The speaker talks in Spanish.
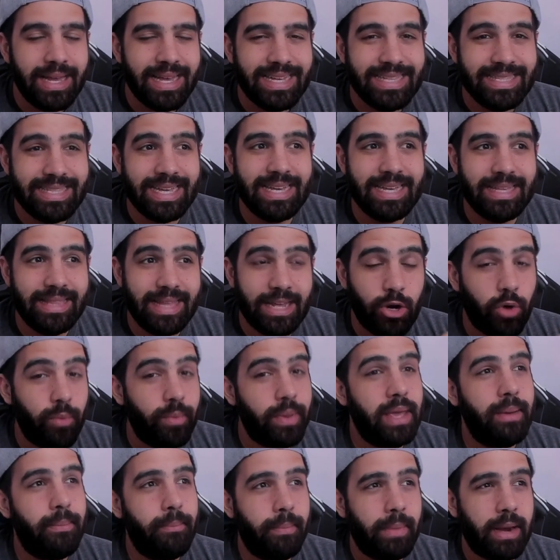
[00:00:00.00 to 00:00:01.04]
desde
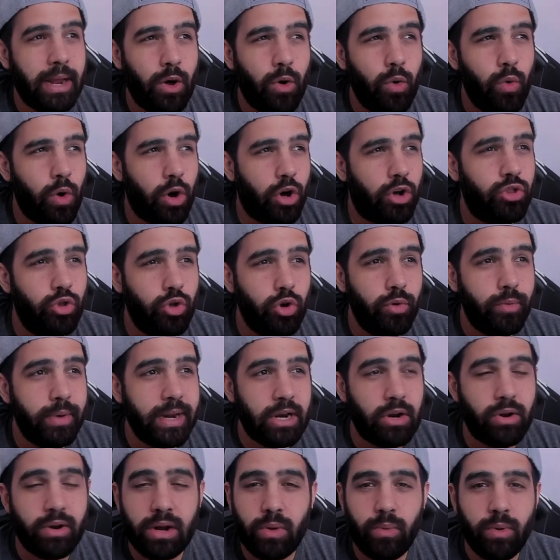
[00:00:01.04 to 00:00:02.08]
noviembre u
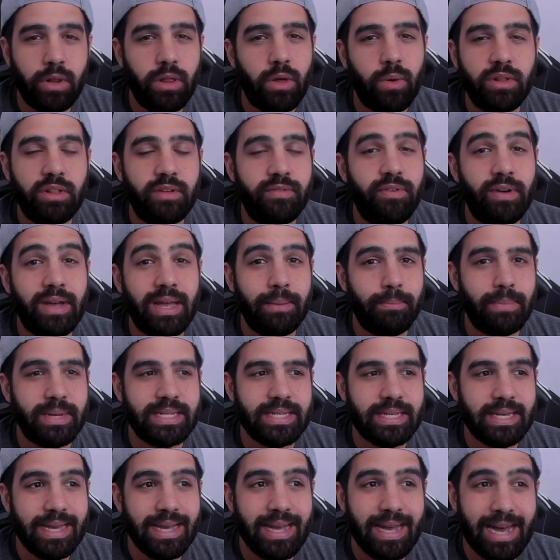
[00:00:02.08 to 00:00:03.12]
octubre, no recuerdo cuándo fue que
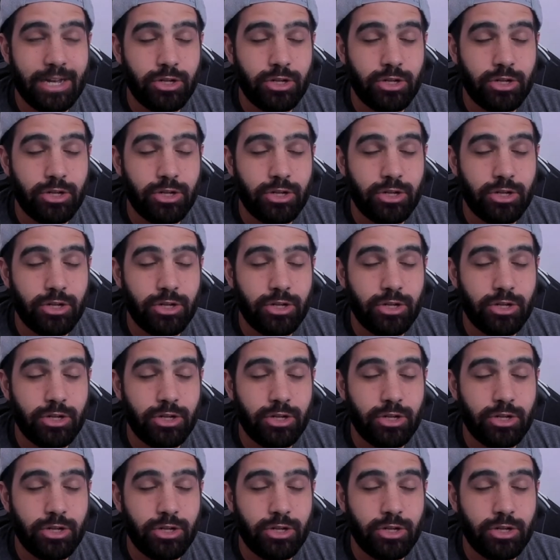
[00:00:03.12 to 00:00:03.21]
empecé,